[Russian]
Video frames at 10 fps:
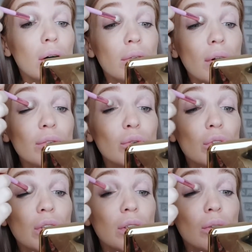во
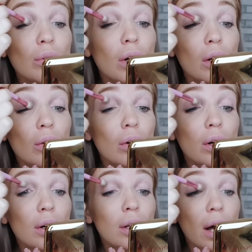внутренний
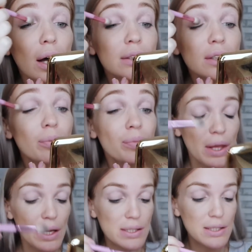уголок глаза.
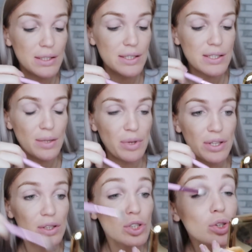Кстати, я
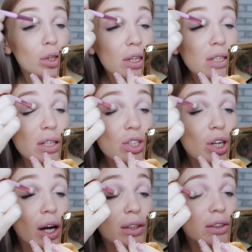заметила, что
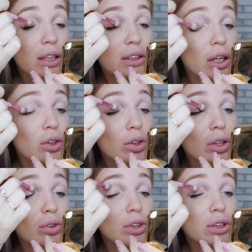кисточка, знаете, она
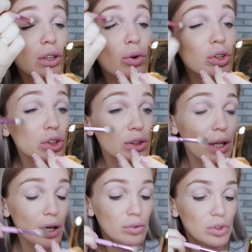наносится очень
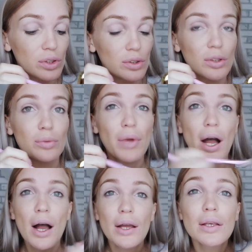так вот э,
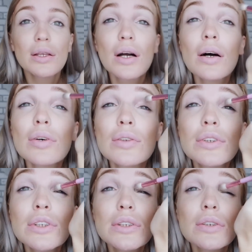мягенько, вот
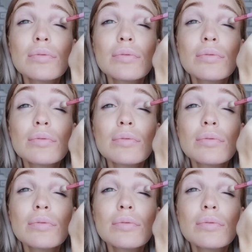видите?